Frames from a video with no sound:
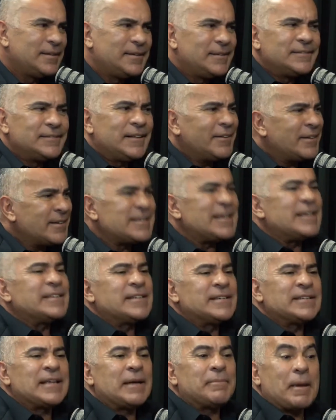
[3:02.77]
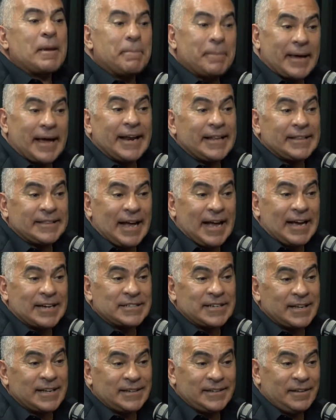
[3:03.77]
Então, assim, você sabe que é picaretagem,
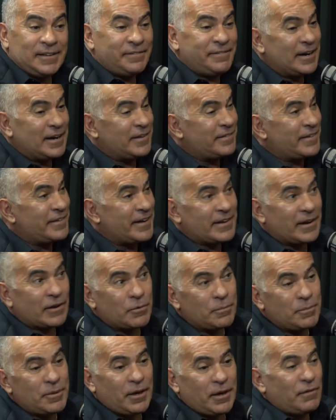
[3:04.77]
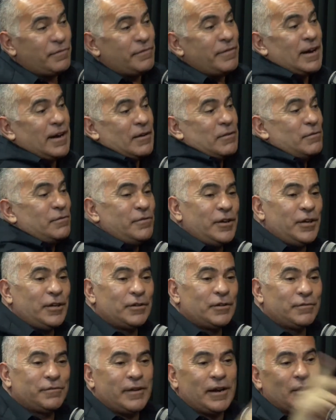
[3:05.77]
né? E fala, fala comigo, fala com o
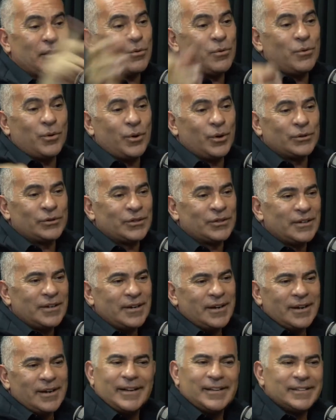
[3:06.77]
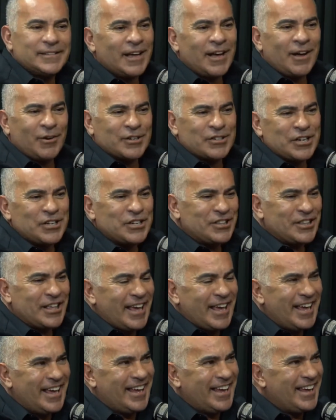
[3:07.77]
Vitor, fala com o outro. Então, a gente
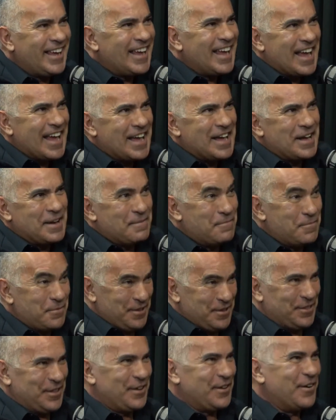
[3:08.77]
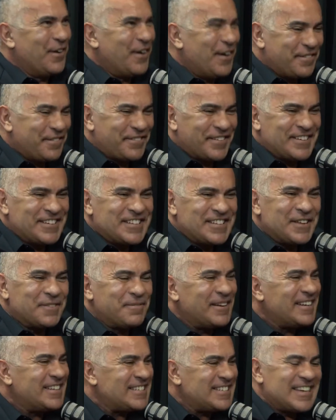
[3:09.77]
tem muito em off, a gente tem uma
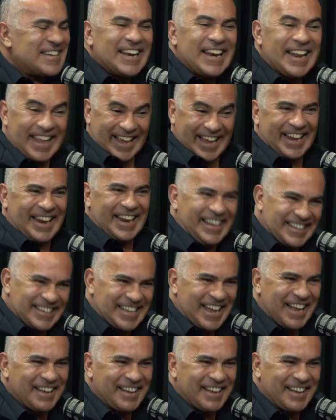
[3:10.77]
listinha negra aí, sabe?